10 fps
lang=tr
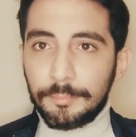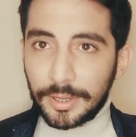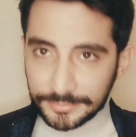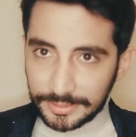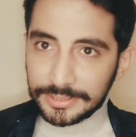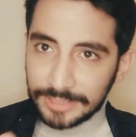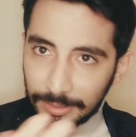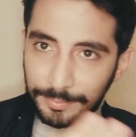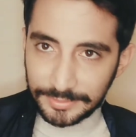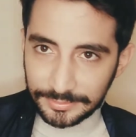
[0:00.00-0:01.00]
Bazı
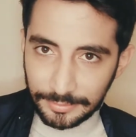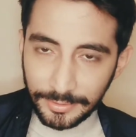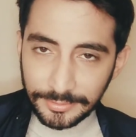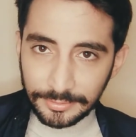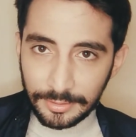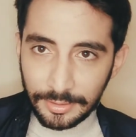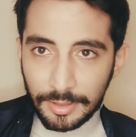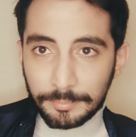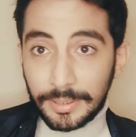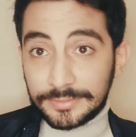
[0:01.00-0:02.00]
kadınlar pizza sever,
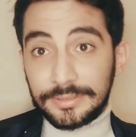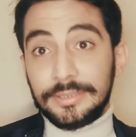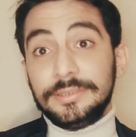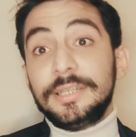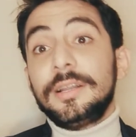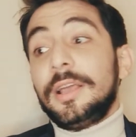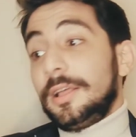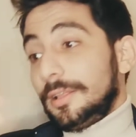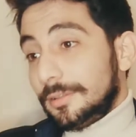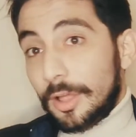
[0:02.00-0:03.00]
bazı kadınlar
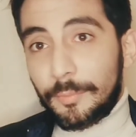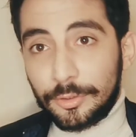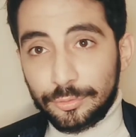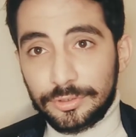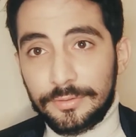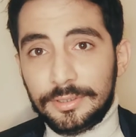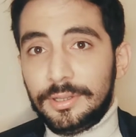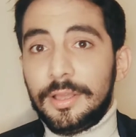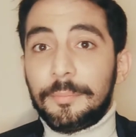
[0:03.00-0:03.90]
lahmacun sever.